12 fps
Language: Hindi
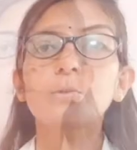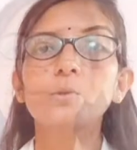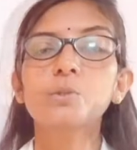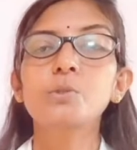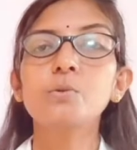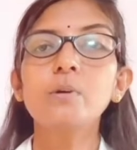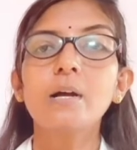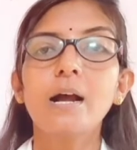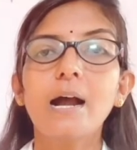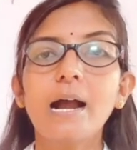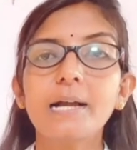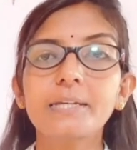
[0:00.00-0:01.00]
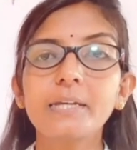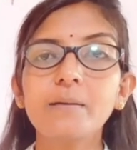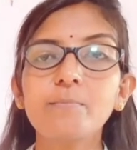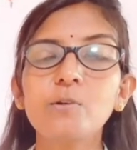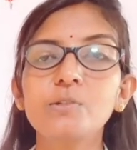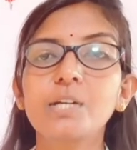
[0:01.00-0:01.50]
दोस्तों आगे
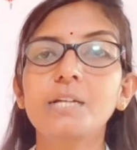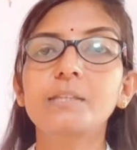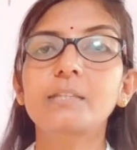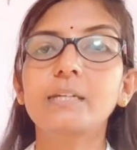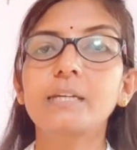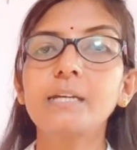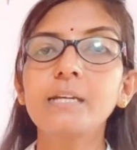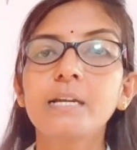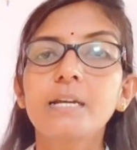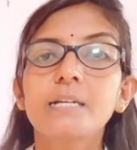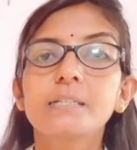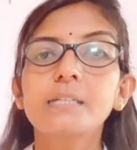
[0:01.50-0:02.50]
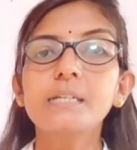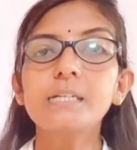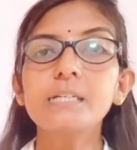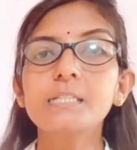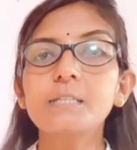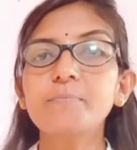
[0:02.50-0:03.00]
हम लोग जानते हैं कि
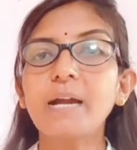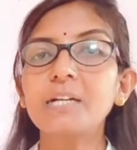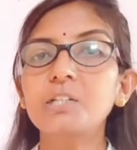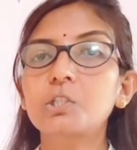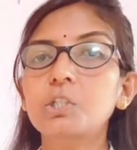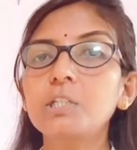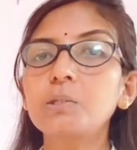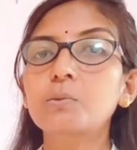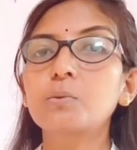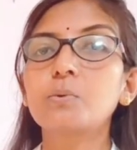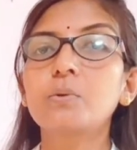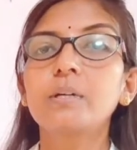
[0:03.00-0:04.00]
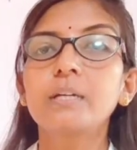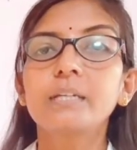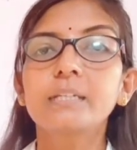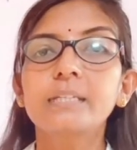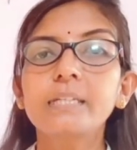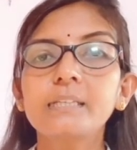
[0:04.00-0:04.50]
इस मेडिसिन को
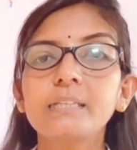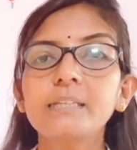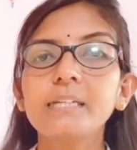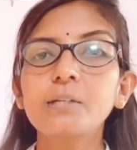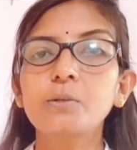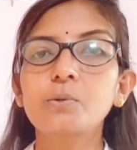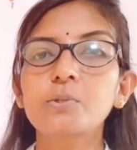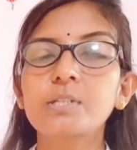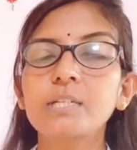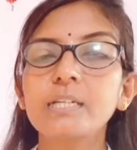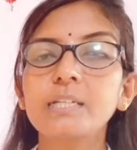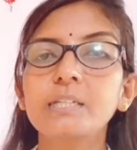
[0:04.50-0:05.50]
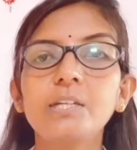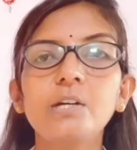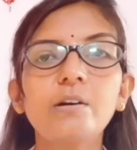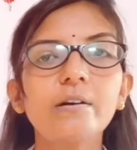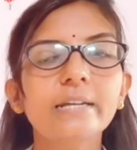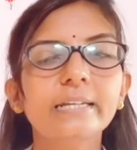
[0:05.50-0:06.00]
कितने डोज लेंगे
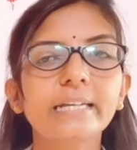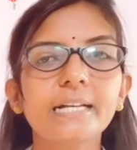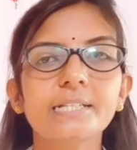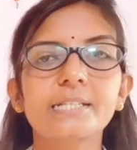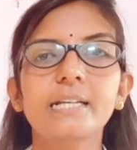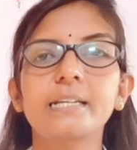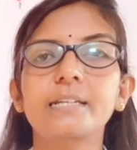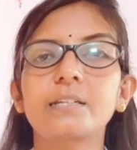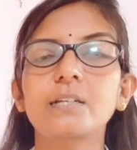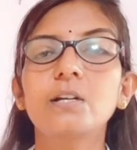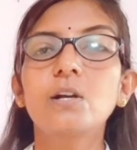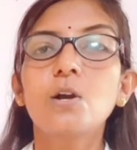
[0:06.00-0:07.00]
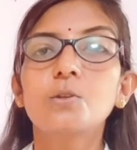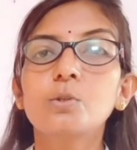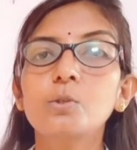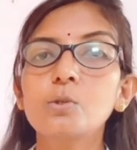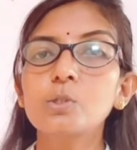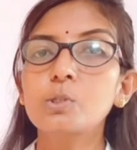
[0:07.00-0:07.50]
और कैसे लेंगे तो
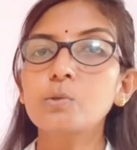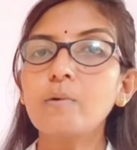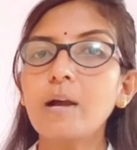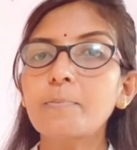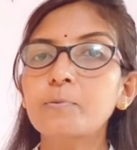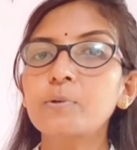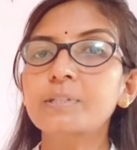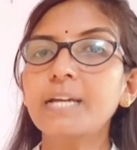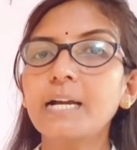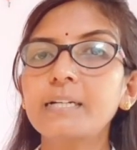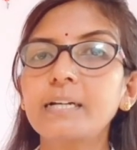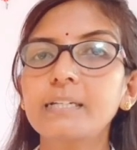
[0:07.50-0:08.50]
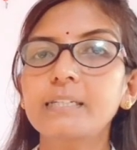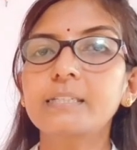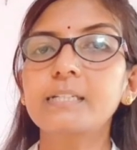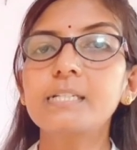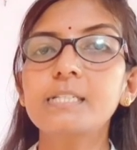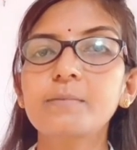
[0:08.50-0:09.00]
दोस्तों आपको क्या करनी
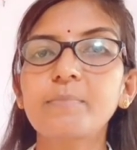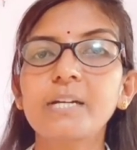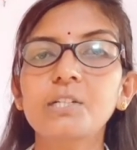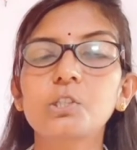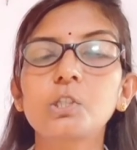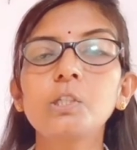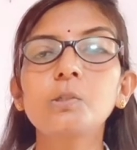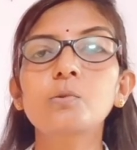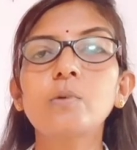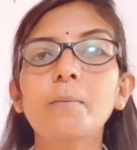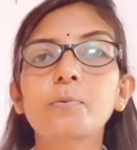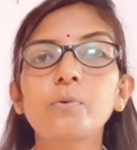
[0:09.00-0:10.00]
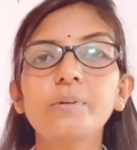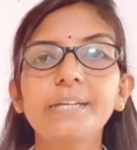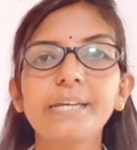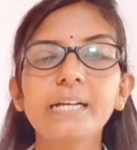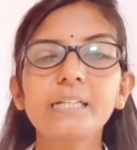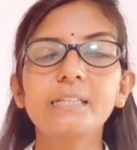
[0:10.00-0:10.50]
है इस मेडिसिन को आपको
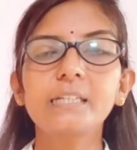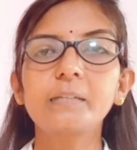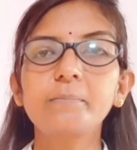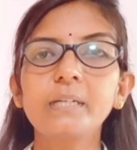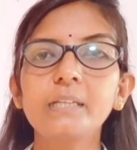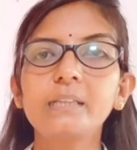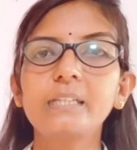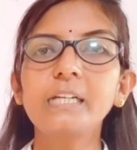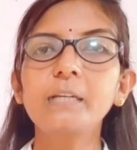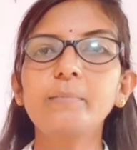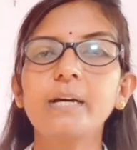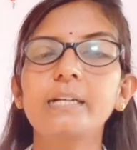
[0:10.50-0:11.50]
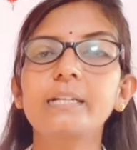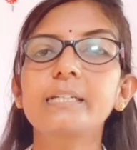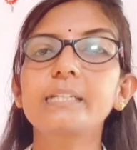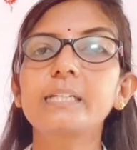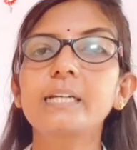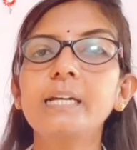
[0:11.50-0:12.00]
एक दिन में तीन बार
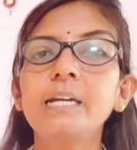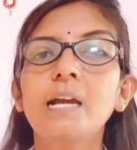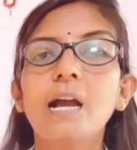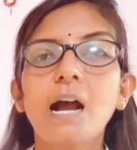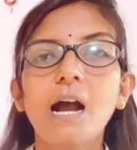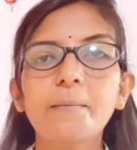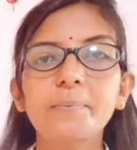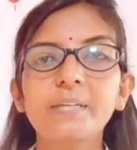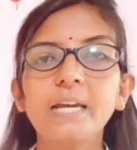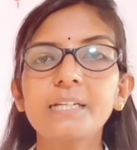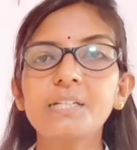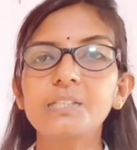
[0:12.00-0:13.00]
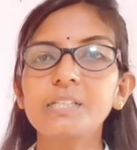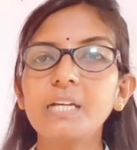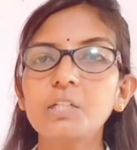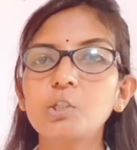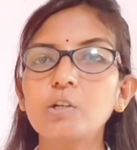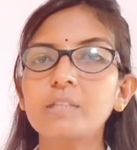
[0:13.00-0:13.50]
लेनी है आप क्या कीजिए
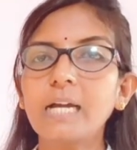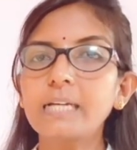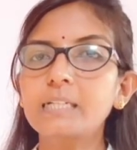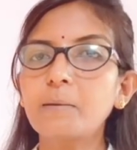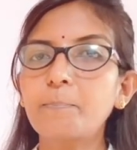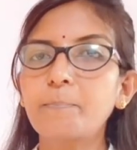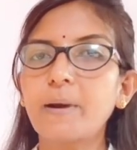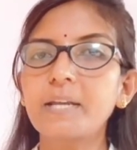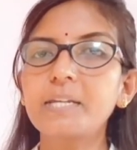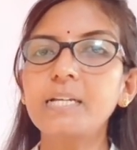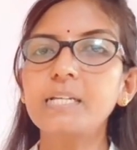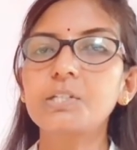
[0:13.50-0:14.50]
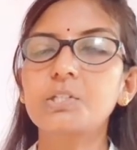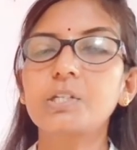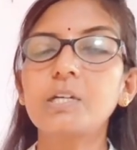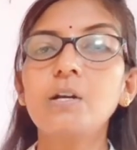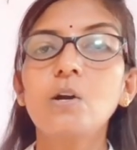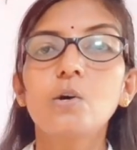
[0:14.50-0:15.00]
एक चौथाई कप पानी
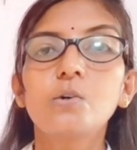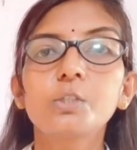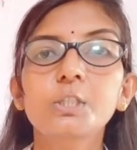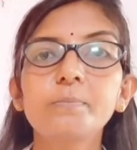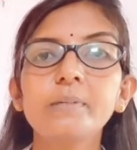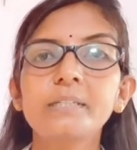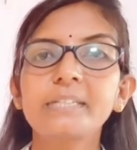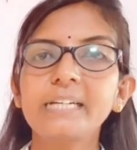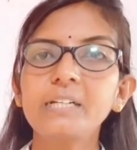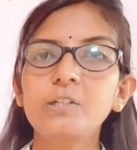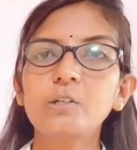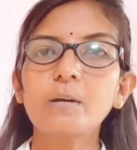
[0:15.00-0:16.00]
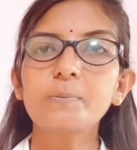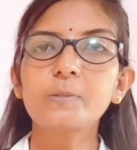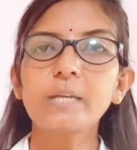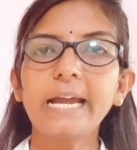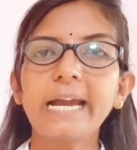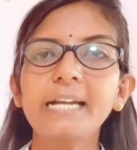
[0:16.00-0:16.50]
लीजिए उसमें टेन ड्रॉप्स
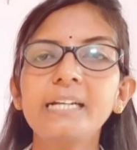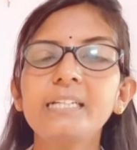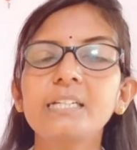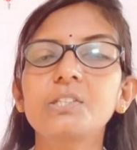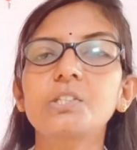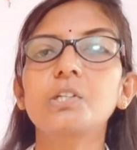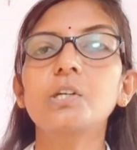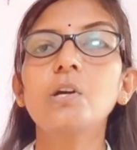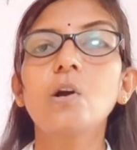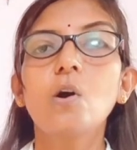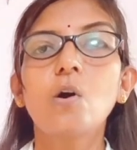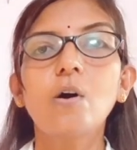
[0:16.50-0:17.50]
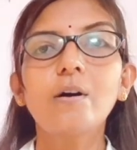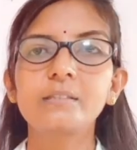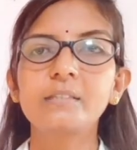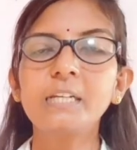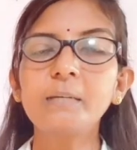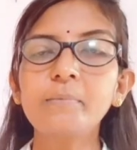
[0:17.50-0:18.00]
ऐड कीजिए और
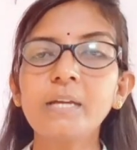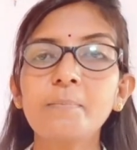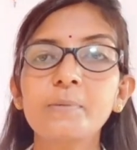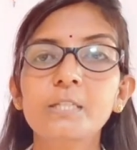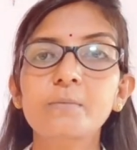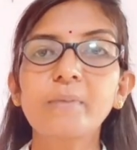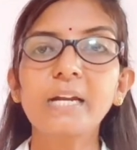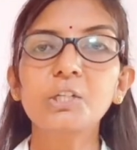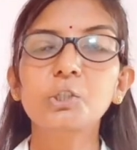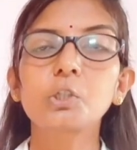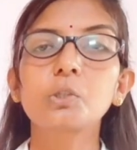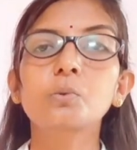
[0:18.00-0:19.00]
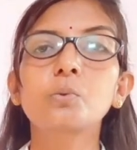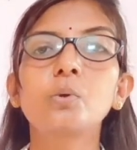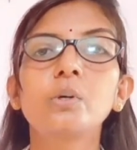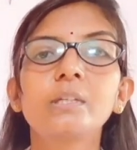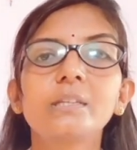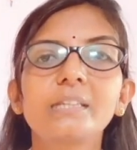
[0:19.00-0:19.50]
दिन में आप इस मेडिसिन को
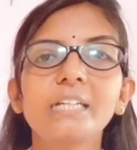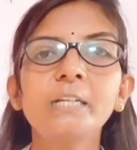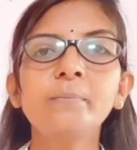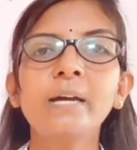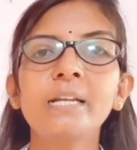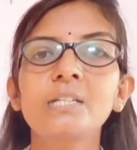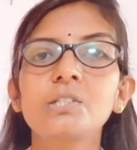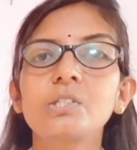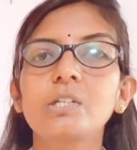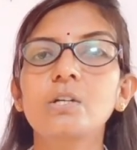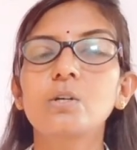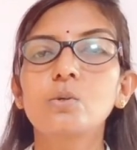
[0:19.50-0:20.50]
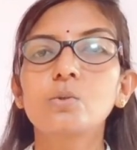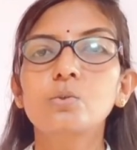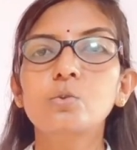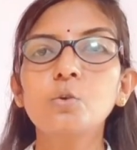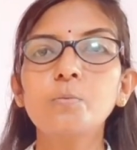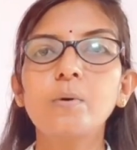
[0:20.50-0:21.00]
तीन बार लीजिए
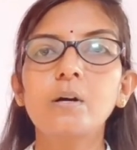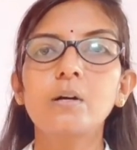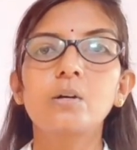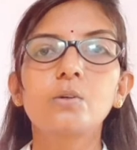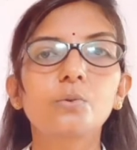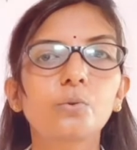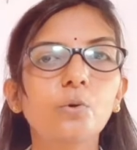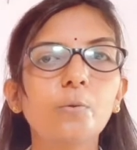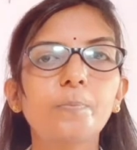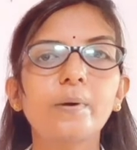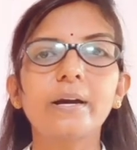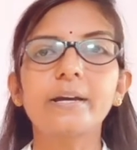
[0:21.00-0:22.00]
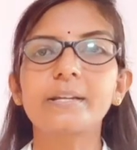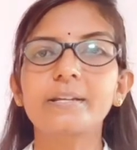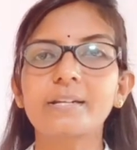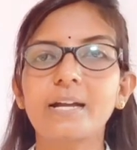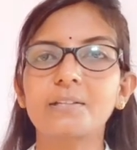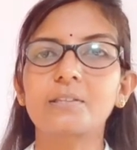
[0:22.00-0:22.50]
सुबह दोपहर
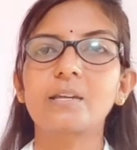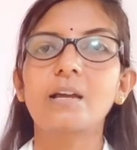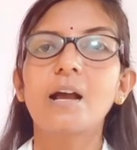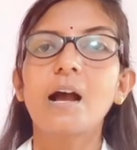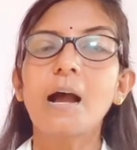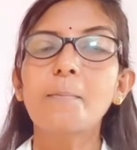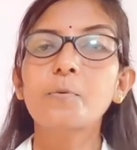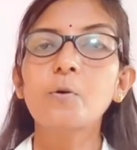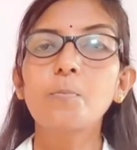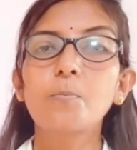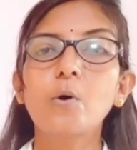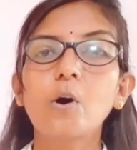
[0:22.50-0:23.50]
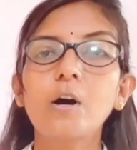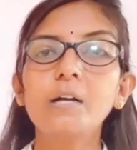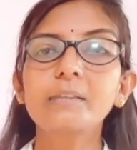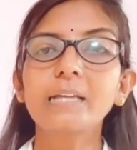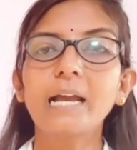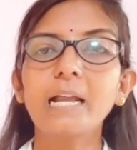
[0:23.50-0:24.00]
रात आपको
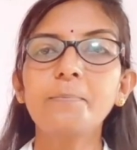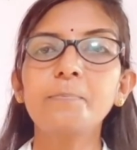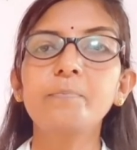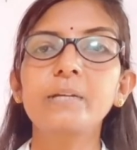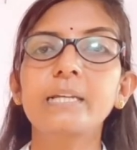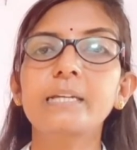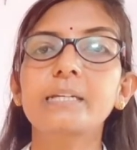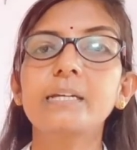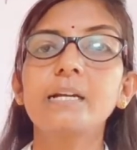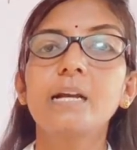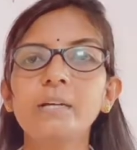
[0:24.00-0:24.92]
बहुत हेल्प मिलेंगे